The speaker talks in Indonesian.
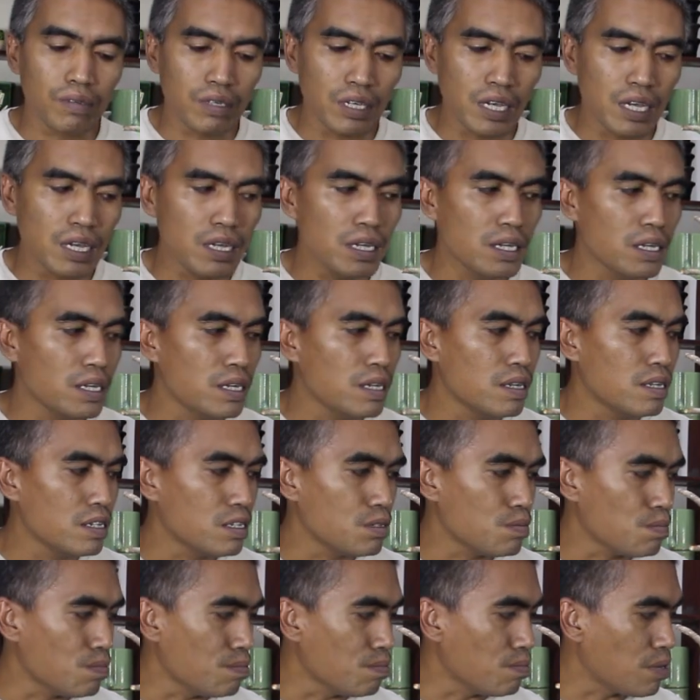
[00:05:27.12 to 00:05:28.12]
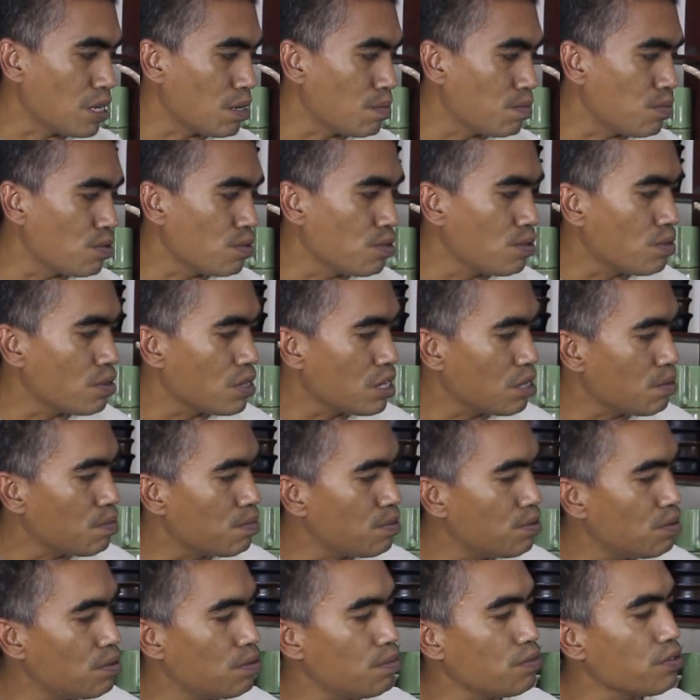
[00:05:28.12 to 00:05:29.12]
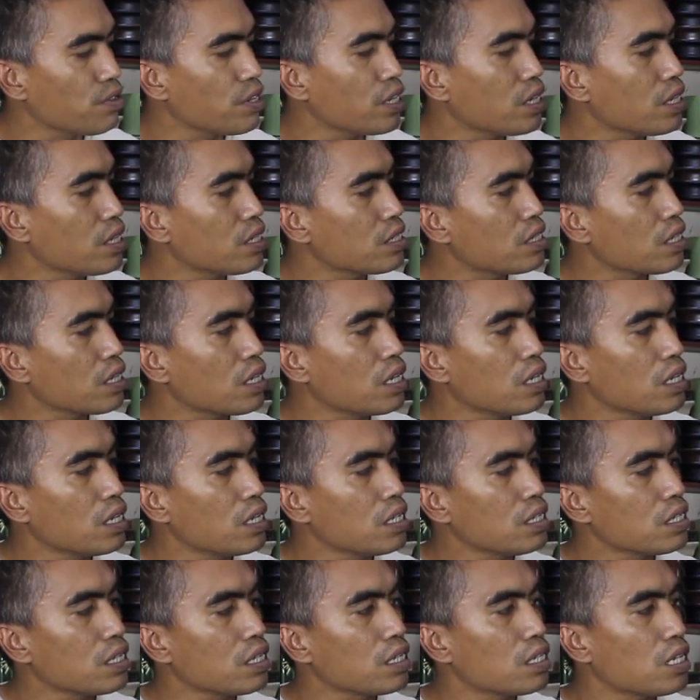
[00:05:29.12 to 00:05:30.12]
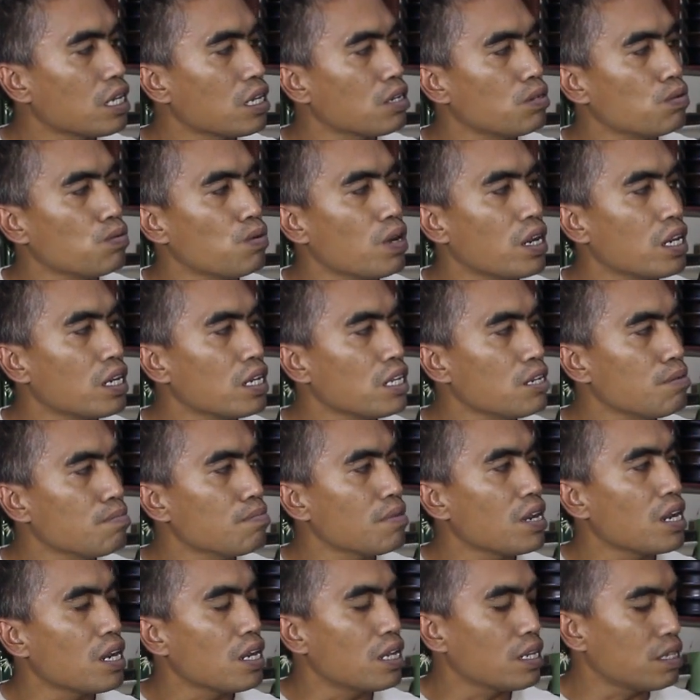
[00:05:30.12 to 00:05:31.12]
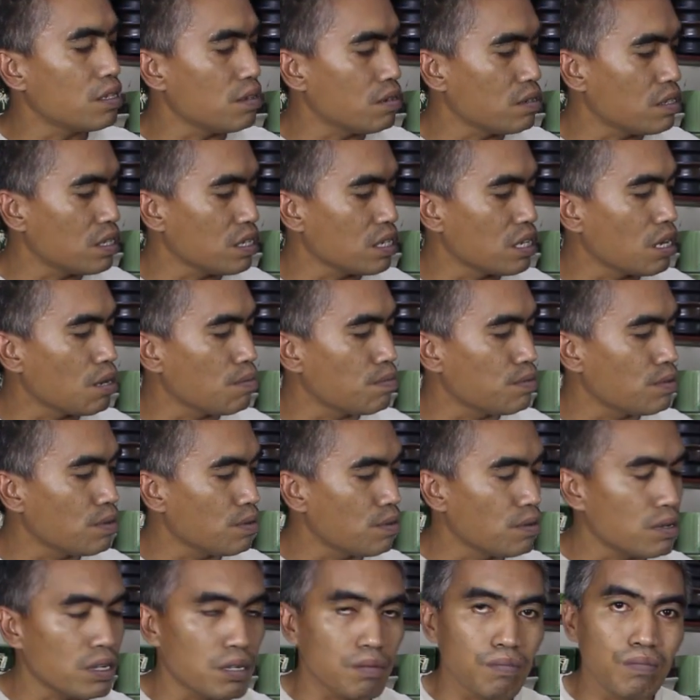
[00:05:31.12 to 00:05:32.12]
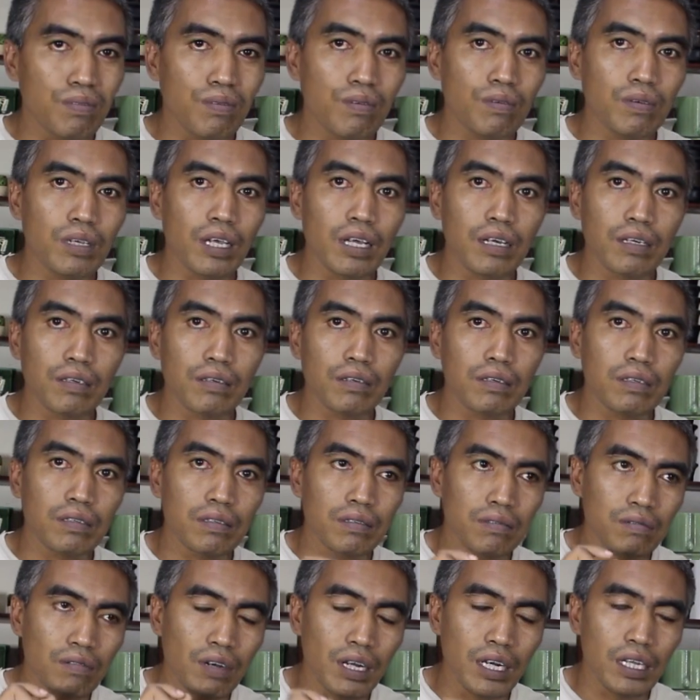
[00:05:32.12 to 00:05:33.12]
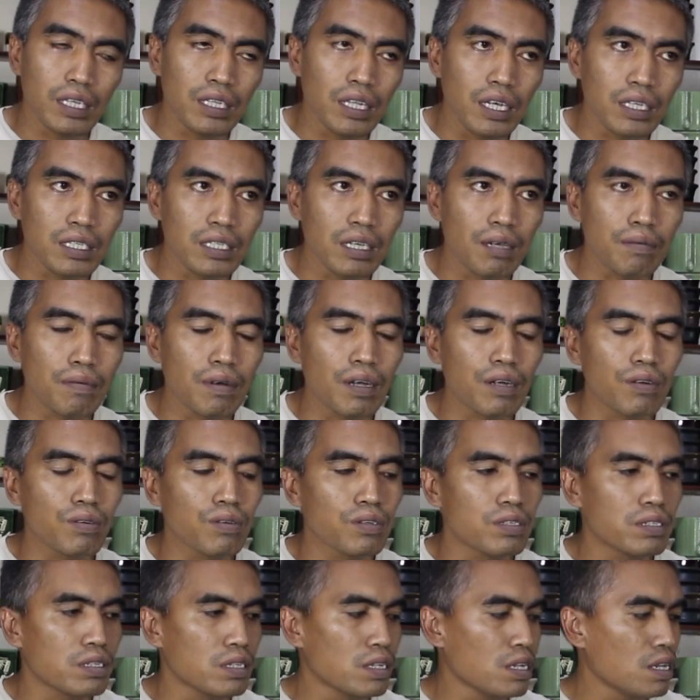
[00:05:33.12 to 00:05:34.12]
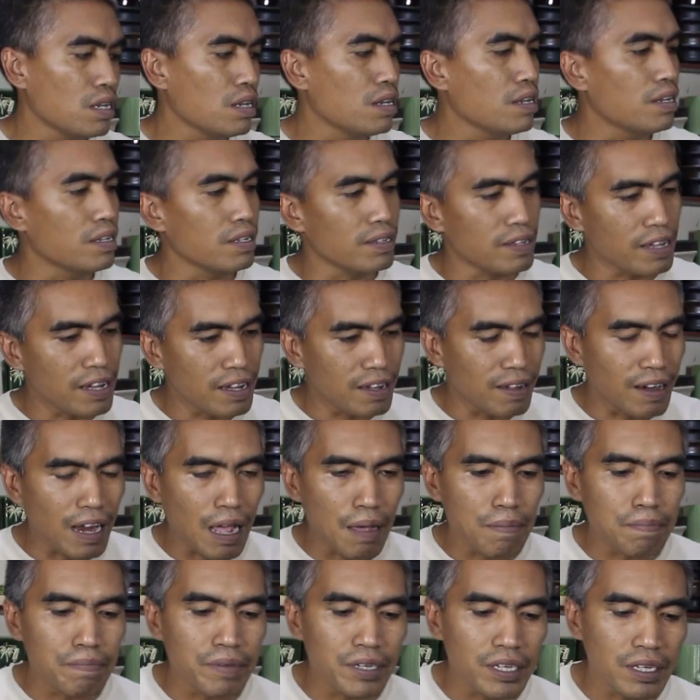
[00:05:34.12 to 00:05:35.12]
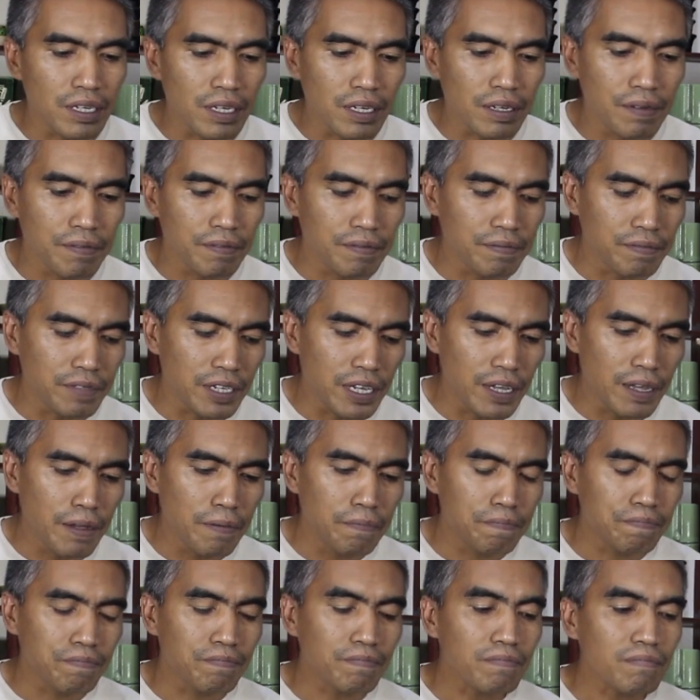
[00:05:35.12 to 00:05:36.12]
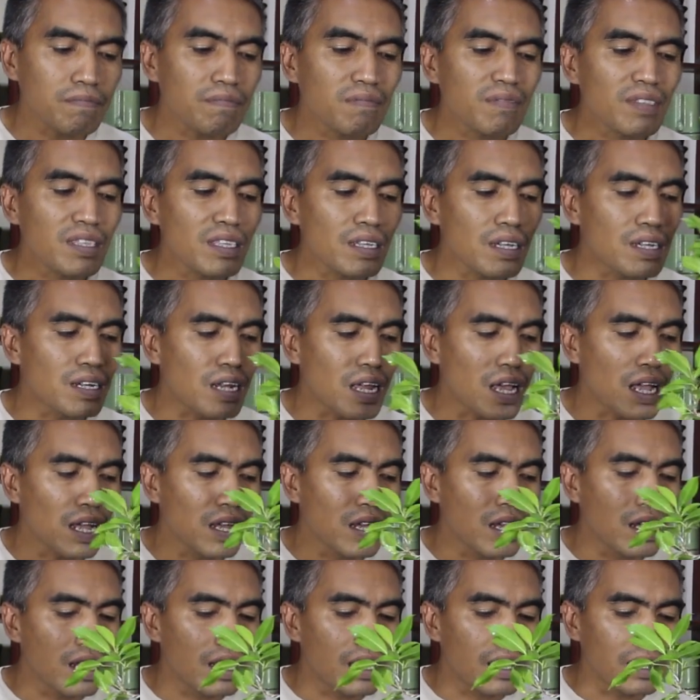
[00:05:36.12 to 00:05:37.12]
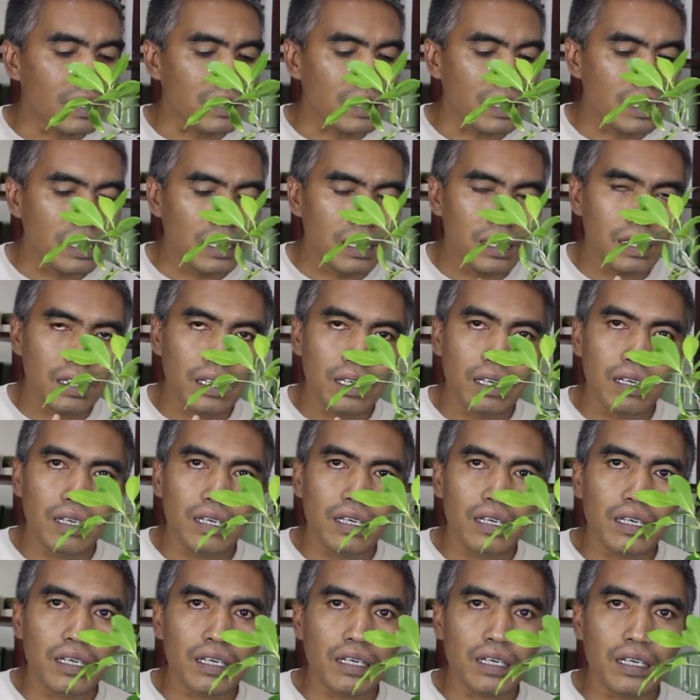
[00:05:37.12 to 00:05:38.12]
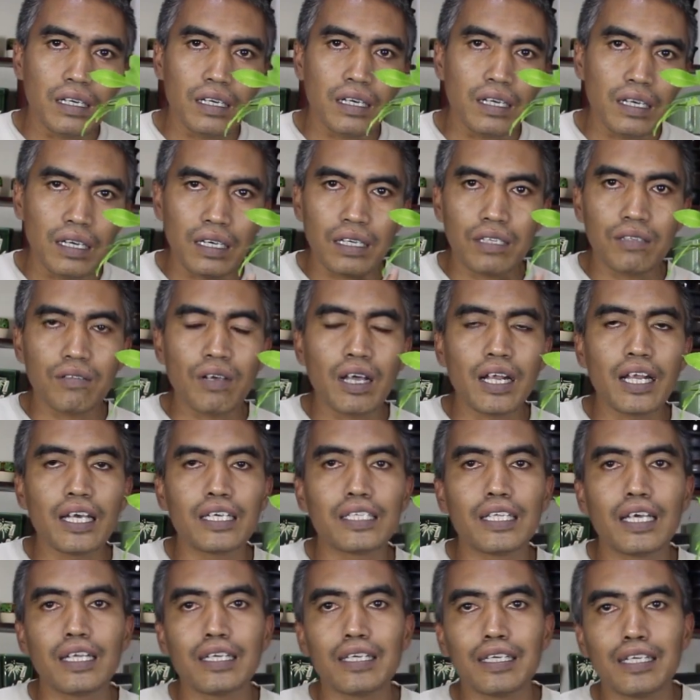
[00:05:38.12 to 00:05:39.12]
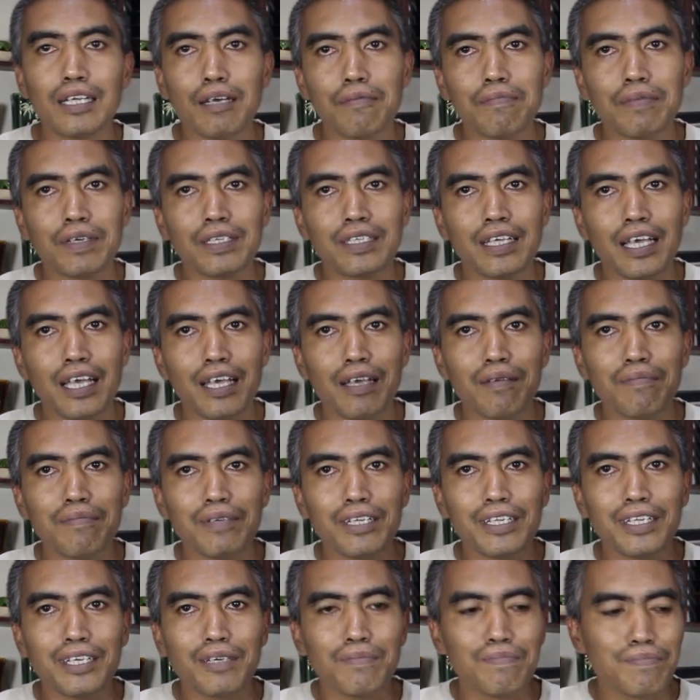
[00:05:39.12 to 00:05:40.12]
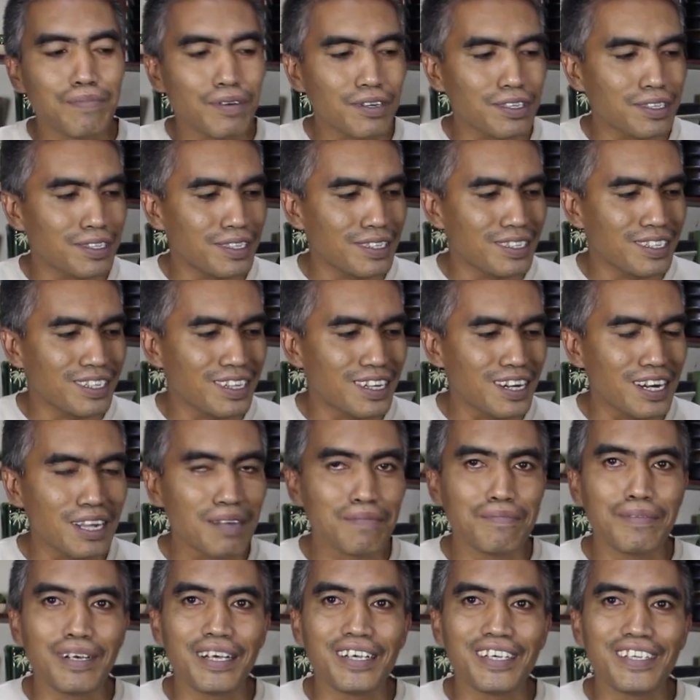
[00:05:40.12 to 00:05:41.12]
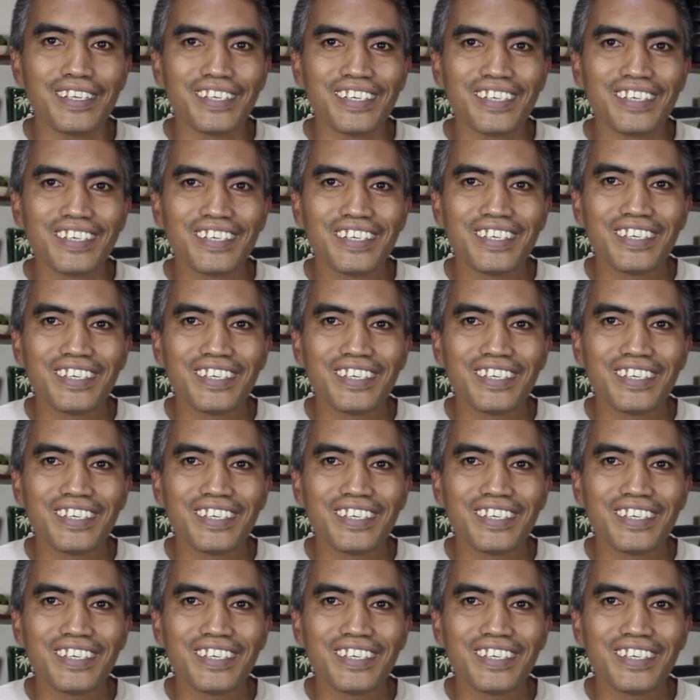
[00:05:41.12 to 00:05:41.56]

ya 40.000 mungkin yang segini sekitar 25 atau 30.000 yang kualitasnya bagus yang rapi ya nah jadi e, itu alasan kenapa saya milih pot gerabah ini